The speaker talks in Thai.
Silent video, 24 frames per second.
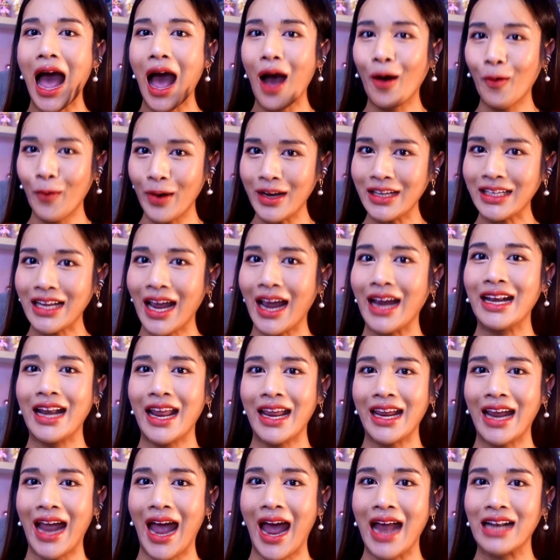เอาไว้ใช้
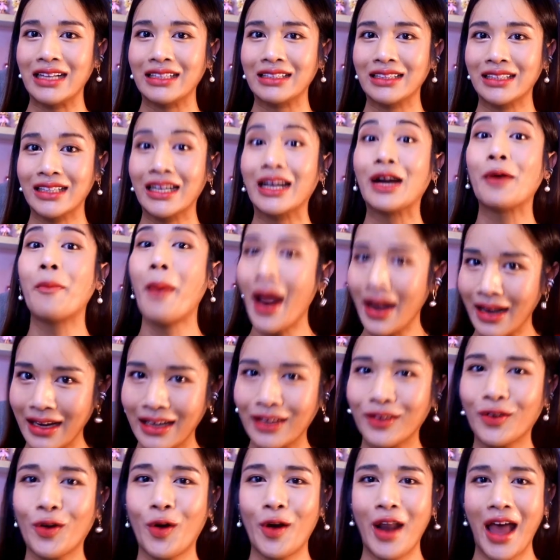ในงานเชิงพาณิ
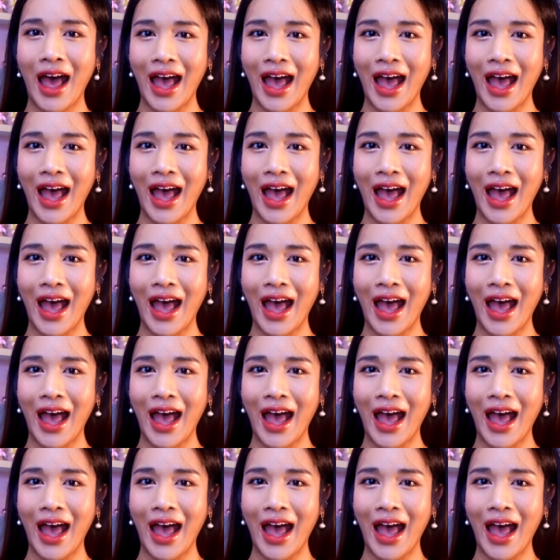ชย์ก็